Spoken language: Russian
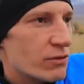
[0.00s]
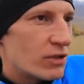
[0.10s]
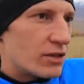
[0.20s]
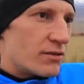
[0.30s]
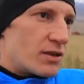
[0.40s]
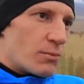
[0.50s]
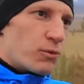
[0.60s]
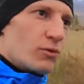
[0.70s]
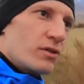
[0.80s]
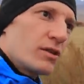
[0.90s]
вот эти все
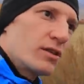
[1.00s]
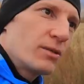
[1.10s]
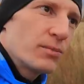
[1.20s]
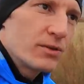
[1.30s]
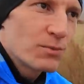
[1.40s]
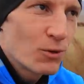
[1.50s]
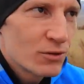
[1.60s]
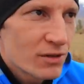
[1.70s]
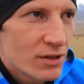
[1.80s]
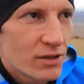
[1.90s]
пункты, типа,
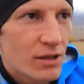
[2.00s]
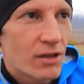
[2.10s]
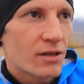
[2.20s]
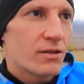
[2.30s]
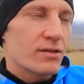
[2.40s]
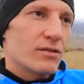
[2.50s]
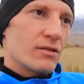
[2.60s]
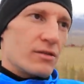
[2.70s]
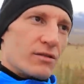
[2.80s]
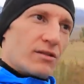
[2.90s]
исполнятся, я
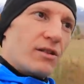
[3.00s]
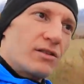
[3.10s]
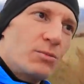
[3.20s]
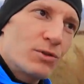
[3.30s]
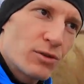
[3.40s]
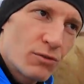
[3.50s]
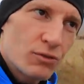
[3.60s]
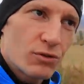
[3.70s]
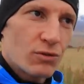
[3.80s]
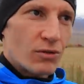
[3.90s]
дал себе слово,
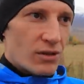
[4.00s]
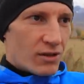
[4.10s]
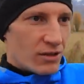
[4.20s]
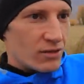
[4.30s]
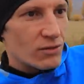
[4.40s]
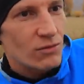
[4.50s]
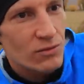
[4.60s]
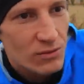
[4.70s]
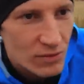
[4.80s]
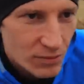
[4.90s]
что надо
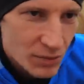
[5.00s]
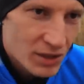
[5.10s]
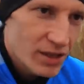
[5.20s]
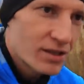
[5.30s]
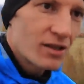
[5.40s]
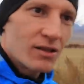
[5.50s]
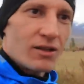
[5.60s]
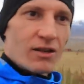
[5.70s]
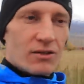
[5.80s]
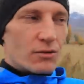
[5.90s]
менять
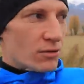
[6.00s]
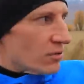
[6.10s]
локацию.